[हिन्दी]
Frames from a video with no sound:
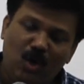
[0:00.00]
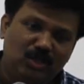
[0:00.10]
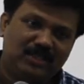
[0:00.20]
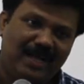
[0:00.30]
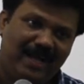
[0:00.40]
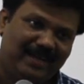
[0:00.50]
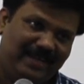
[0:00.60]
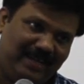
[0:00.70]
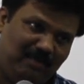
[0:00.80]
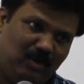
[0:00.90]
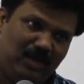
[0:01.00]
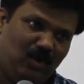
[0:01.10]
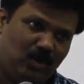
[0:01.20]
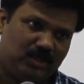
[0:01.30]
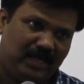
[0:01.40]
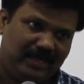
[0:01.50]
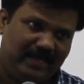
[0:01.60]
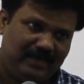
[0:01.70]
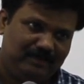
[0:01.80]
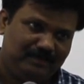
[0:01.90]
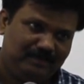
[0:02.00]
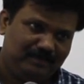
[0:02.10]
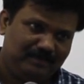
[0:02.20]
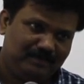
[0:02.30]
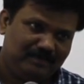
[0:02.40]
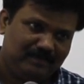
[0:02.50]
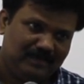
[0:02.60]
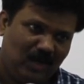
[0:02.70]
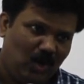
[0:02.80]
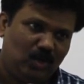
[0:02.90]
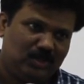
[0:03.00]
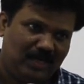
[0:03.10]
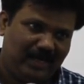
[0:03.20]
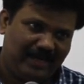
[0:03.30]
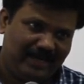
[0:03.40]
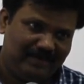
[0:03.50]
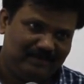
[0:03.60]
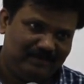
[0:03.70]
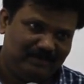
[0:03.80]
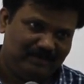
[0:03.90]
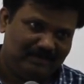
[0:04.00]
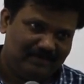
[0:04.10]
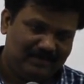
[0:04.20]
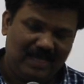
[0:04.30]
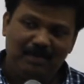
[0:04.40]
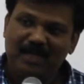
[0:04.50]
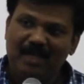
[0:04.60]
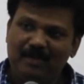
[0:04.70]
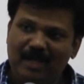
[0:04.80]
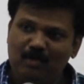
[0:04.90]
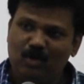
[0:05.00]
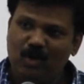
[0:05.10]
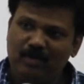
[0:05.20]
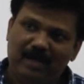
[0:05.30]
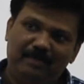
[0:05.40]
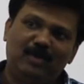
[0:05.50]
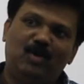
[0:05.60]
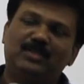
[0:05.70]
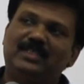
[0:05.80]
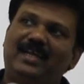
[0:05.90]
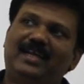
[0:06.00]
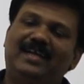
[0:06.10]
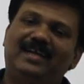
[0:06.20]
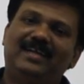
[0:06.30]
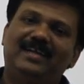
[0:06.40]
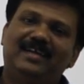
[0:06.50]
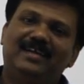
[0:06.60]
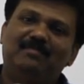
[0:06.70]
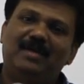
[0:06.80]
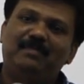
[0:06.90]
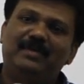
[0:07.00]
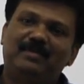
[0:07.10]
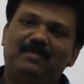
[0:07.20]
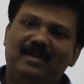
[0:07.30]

होश आ गया बोलिए होश आ गया होश आ गया अभी कभी हम लोग को भी अभी होश आया बाप रे